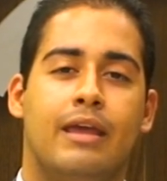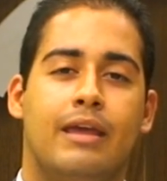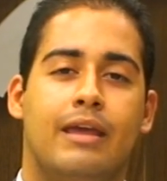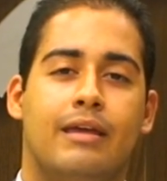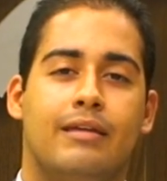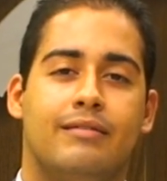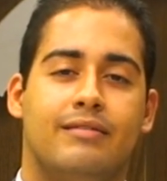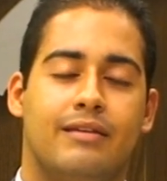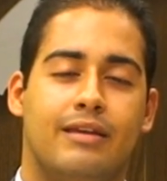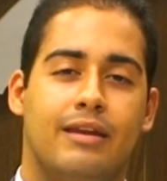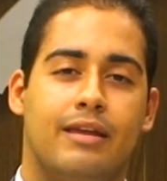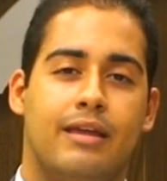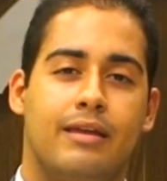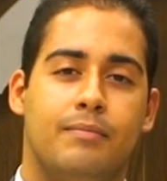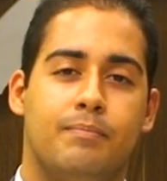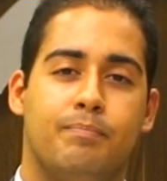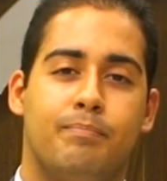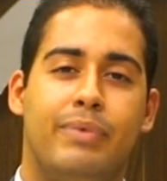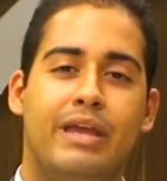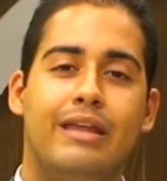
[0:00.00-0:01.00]
serem
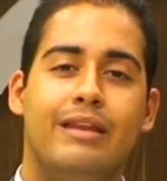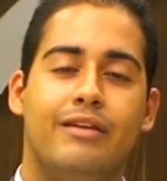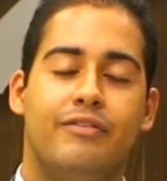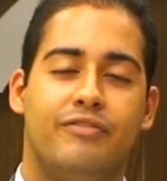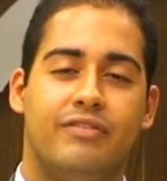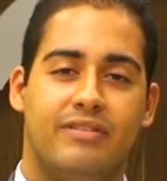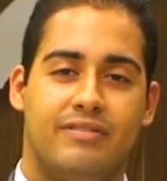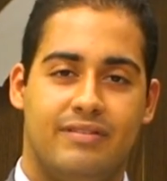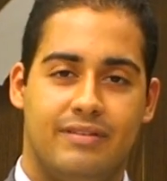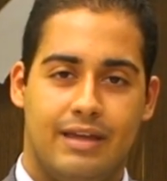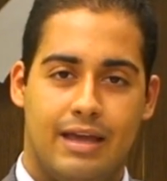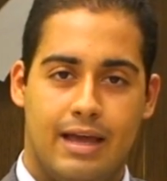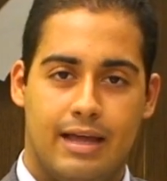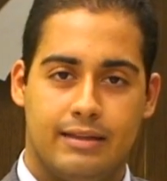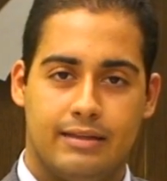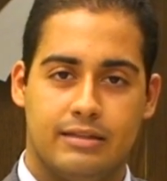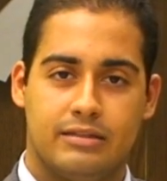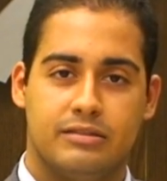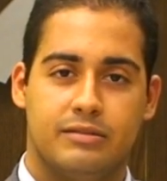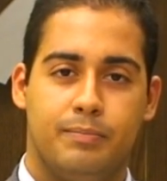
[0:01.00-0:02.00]

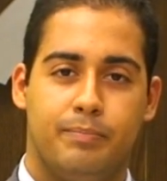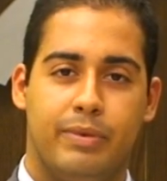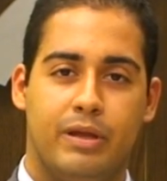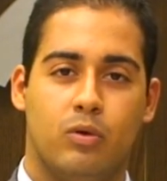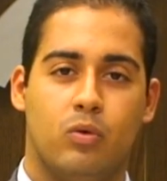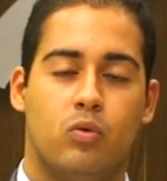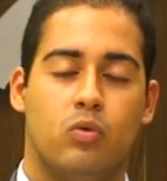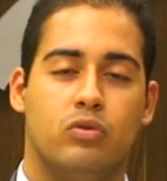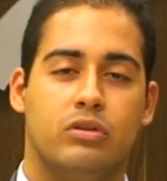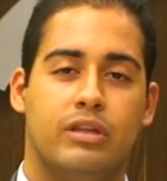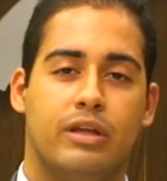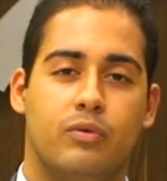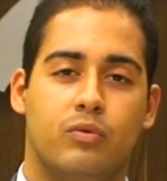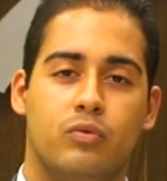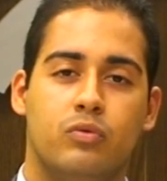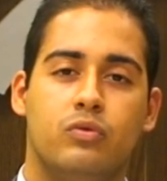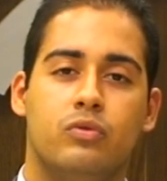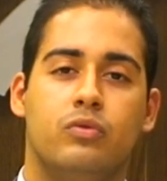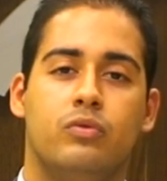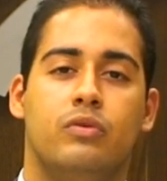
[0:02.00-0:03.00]
beneficiadas pelo
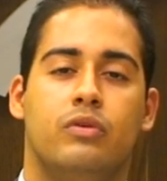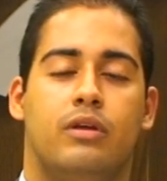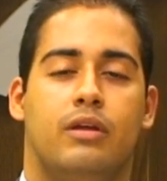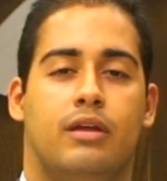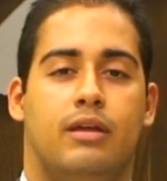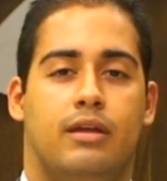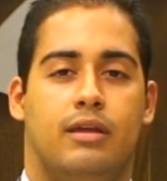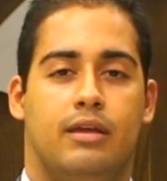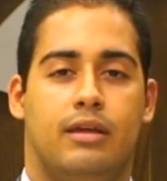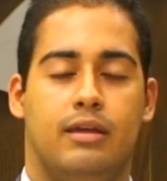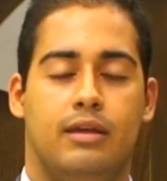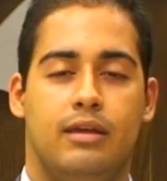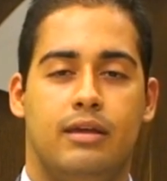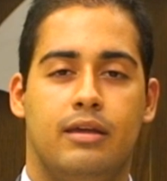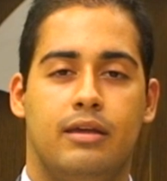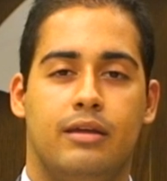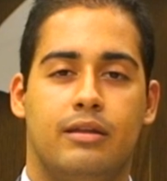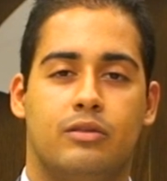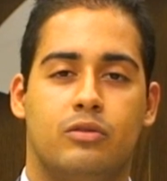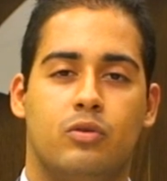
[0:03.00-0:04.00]
conteúdo
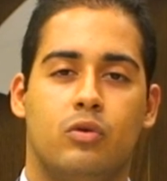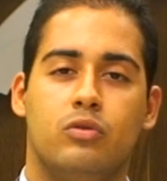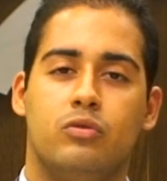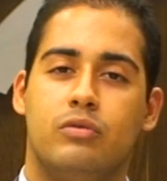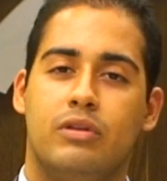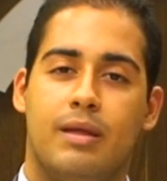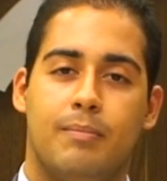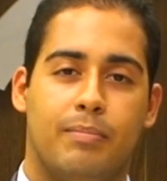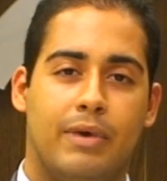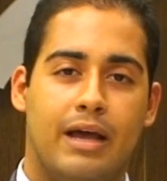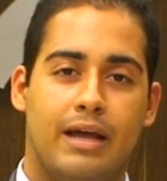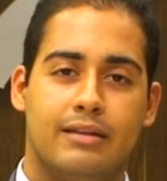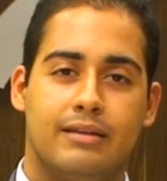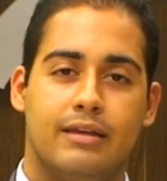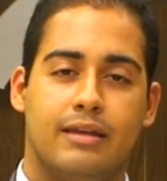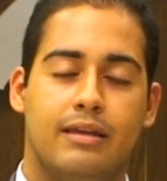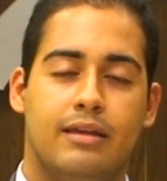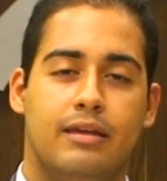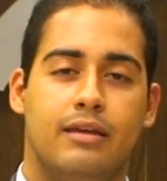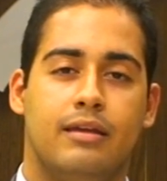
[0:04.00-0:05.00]
e todo o
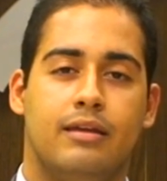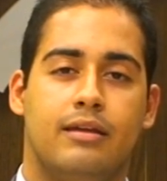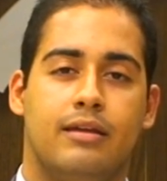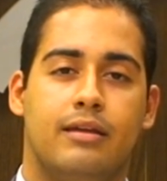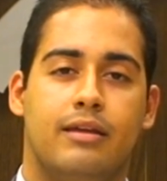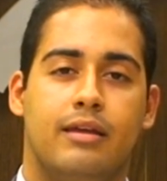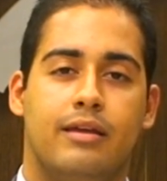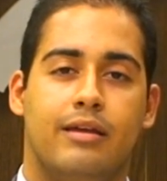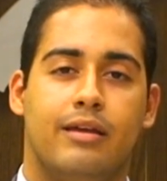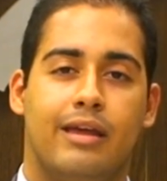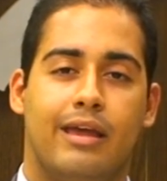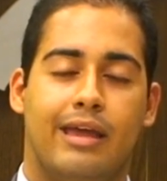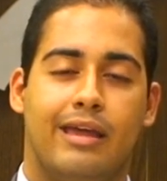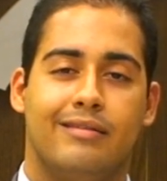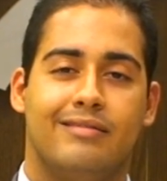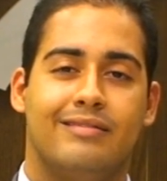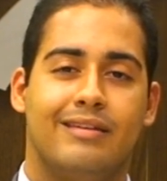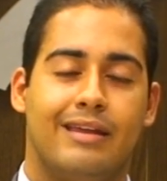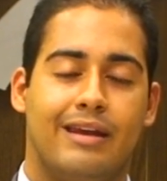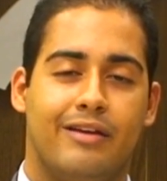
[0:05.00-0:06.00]
debate que
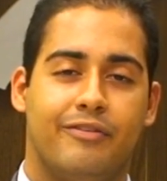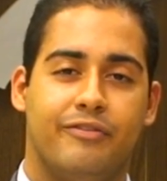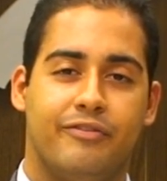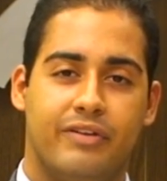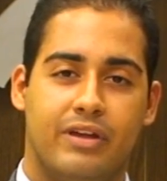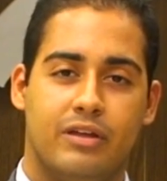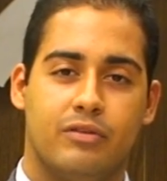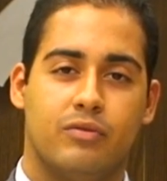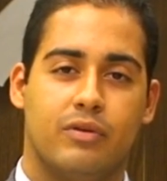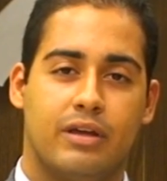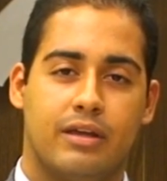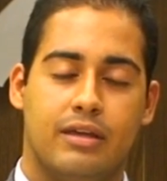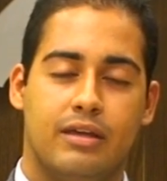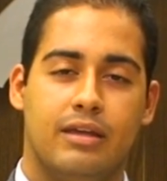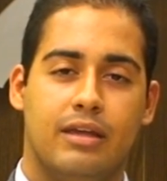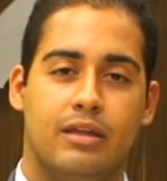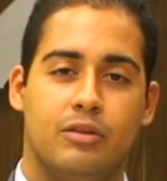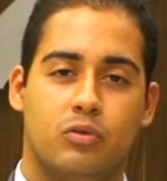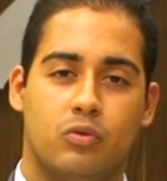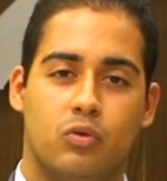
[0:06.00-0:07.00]
eh, será feito
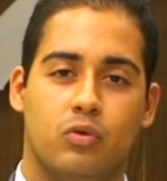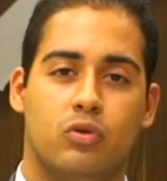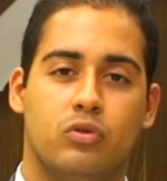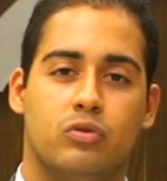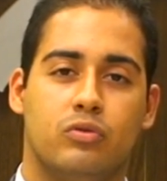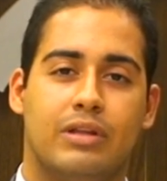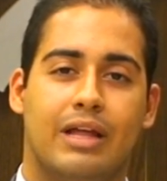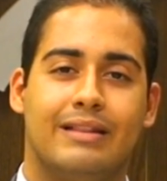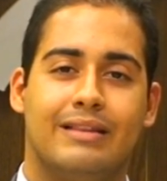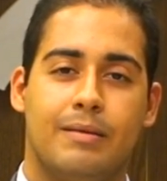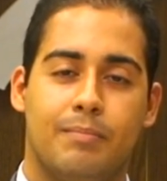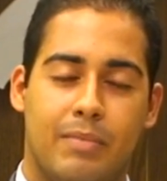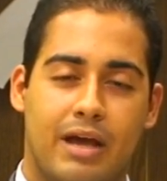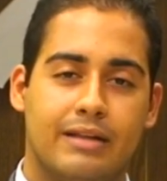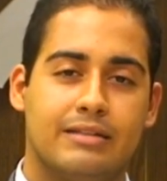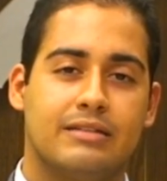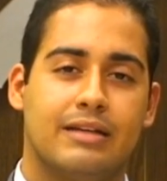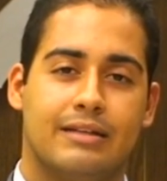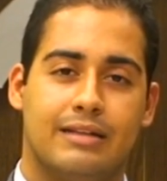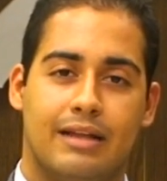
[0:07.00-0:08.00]
aqui em torno da
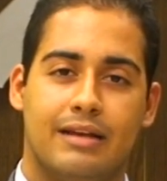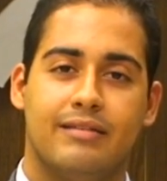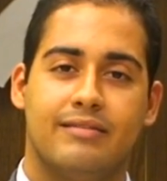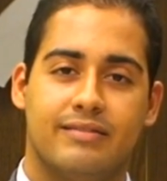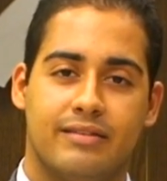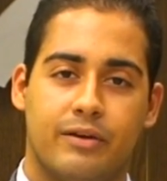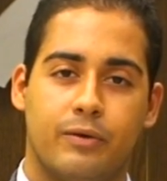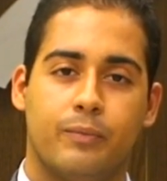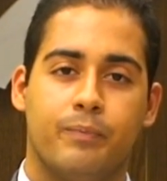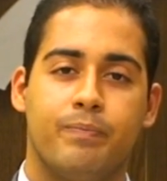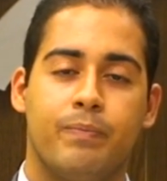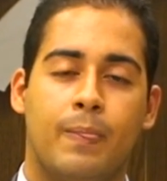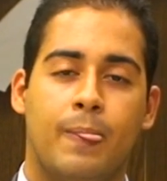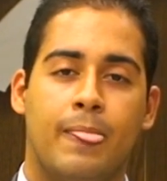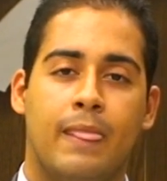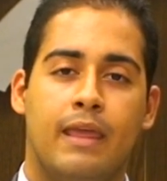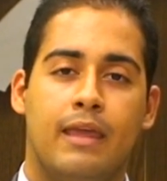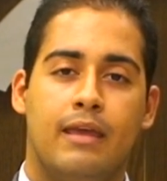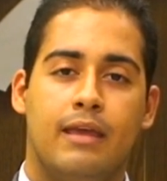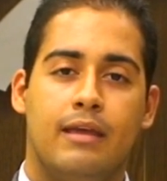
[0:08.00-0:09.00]
temática da lição.
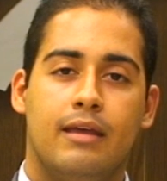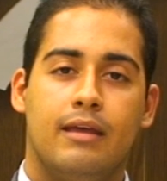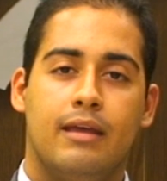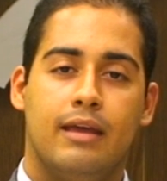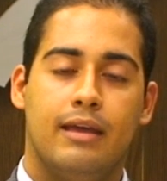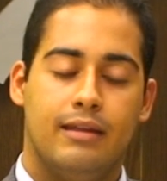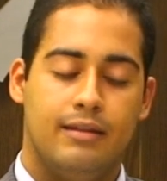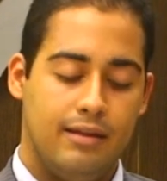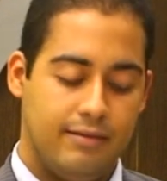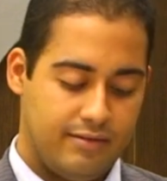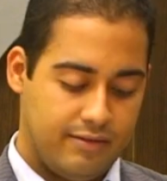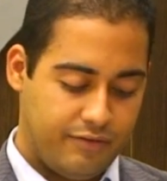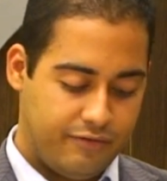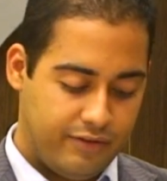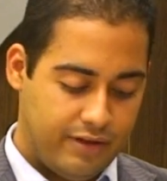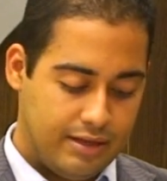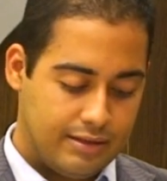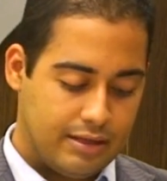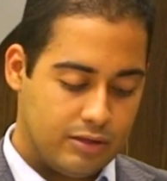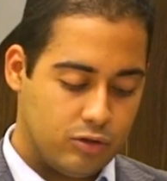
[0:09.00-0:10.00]
Eh, nessa
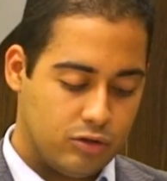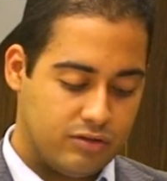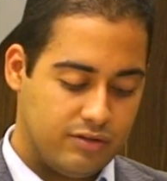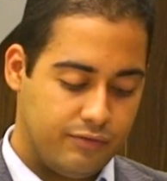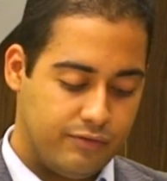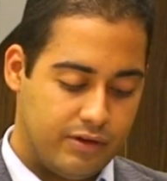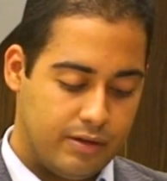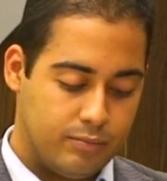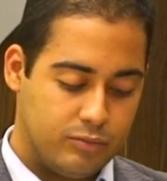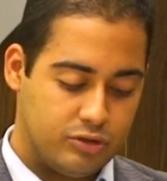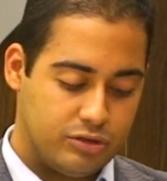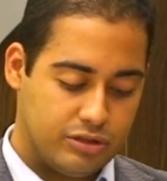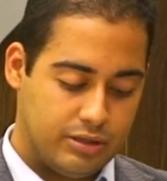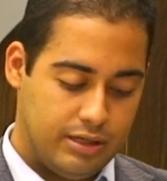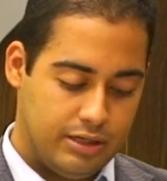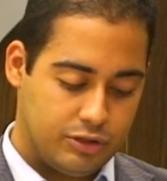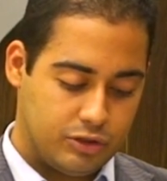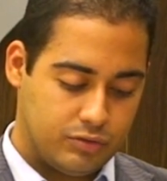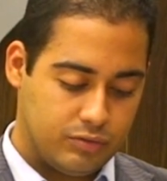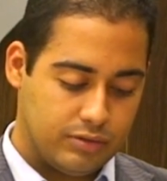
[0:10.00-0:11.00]
feita, nós vamos
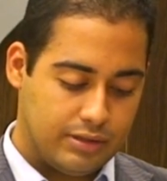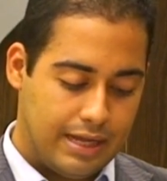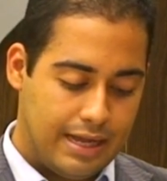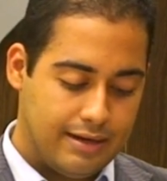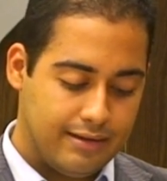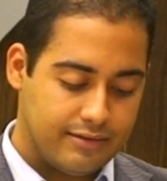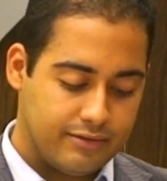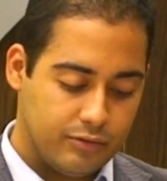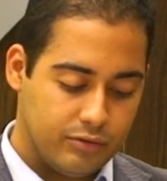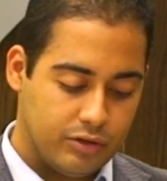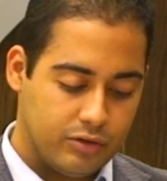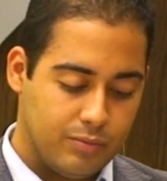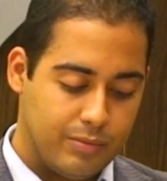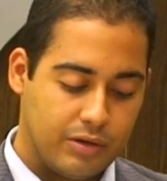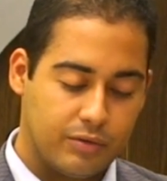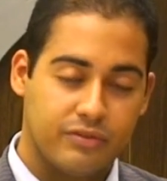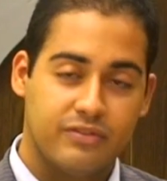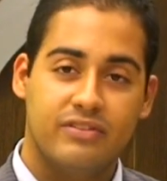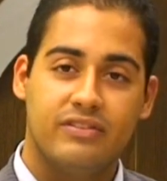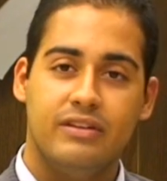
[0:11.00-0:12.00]
estudar a lição de
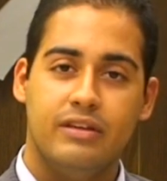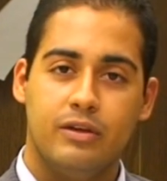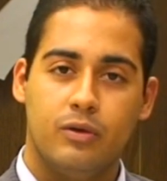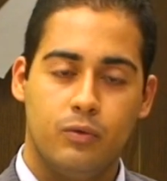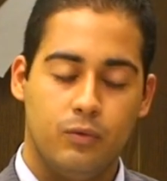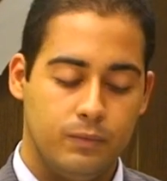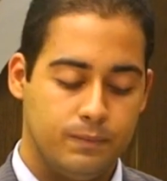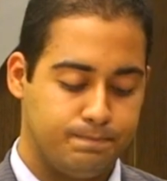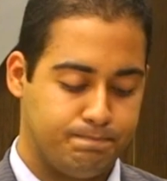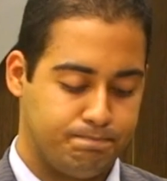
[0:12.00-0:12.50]
número 5,